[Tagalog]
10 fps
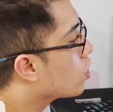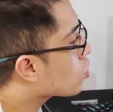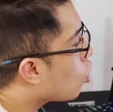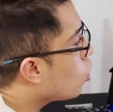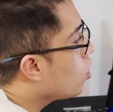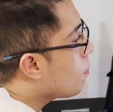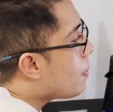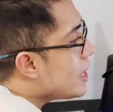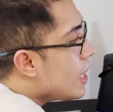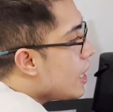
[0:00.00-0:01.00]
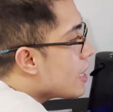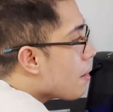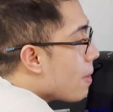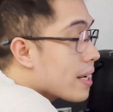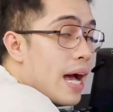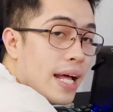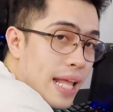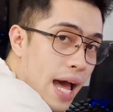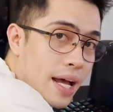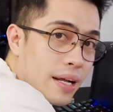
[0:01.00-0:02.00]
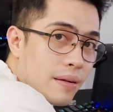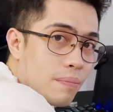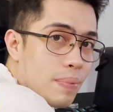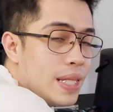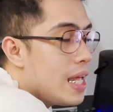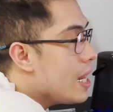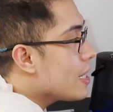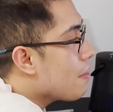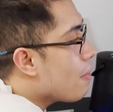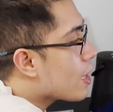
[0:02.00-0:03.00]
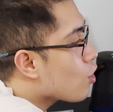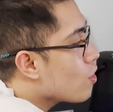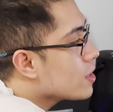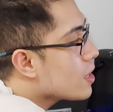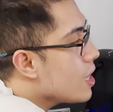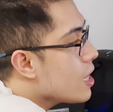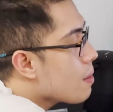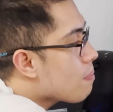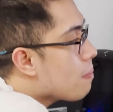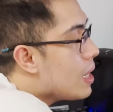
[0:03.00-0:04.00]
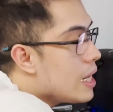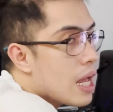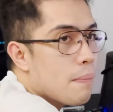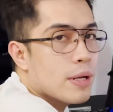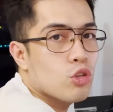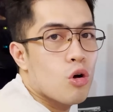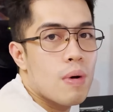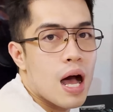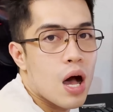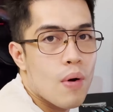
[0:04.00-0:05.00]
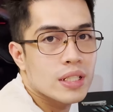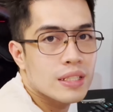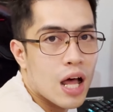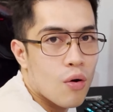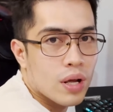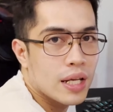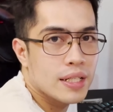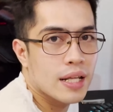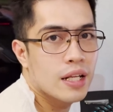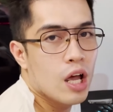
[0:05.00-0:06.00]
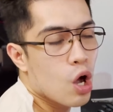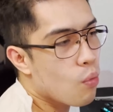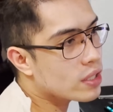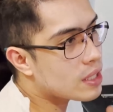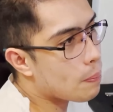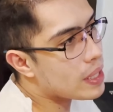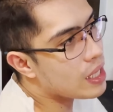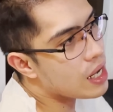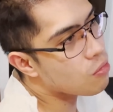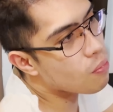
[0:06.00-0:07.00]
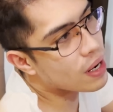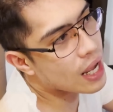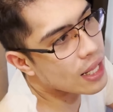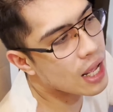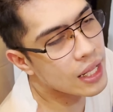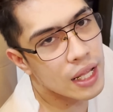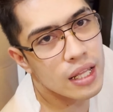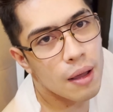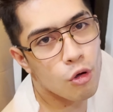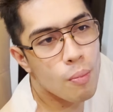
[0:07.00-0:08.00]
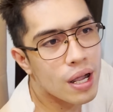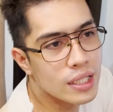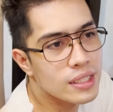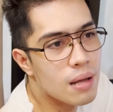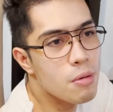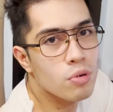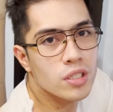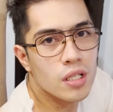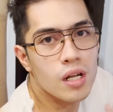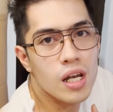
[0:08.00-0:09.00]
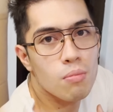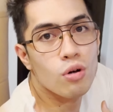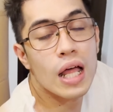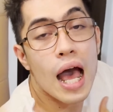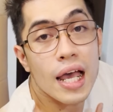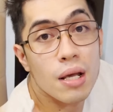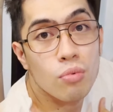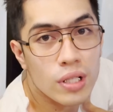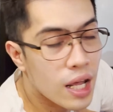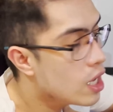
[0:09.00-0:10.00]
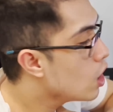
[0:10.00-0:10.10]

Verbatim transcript: Tol, pinili niya magkaanak. Pinili niya magkaroon ng sarili niyang pamilya. Ba't ako maawa sa taong ganyan? Once na pinili mo magkaanak ka na, da- kumbaga sinabi mo sa sarili mo na kaya mo na.